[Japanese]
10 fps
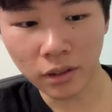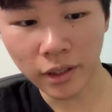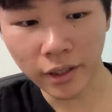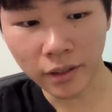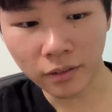
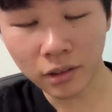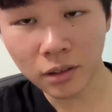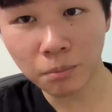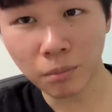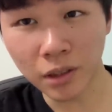
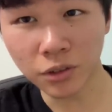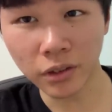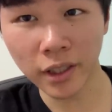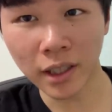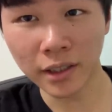えー、場所を
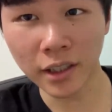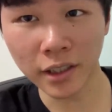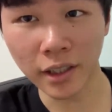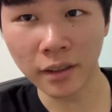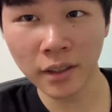ね、離れ
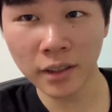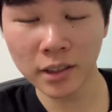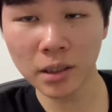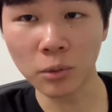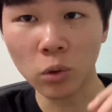て、
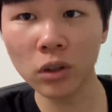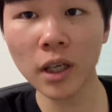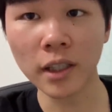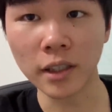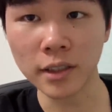で、しかも屋
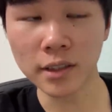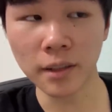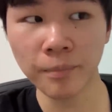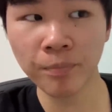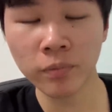外なんです
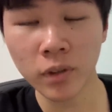ね。